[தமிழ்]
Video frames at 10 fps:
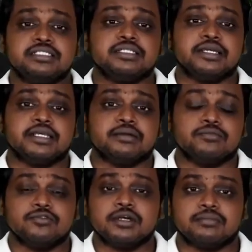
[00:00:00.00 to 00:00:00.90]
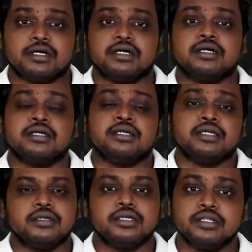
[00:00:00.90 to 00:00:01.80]
இன்ஜினியரிங் மூலமாக
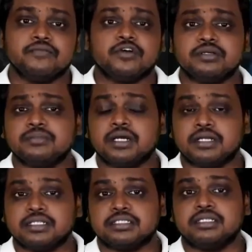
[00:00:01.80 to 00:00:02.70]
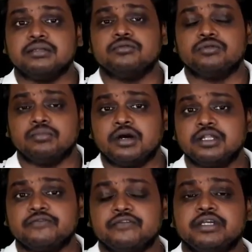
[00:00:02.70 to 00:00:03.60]
இன்னும் வரும் காலத்தில் ஒரு
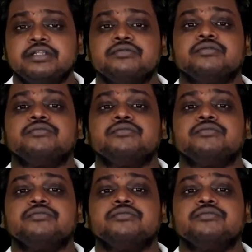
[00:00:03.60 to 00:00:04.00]
மாடிஃபைடு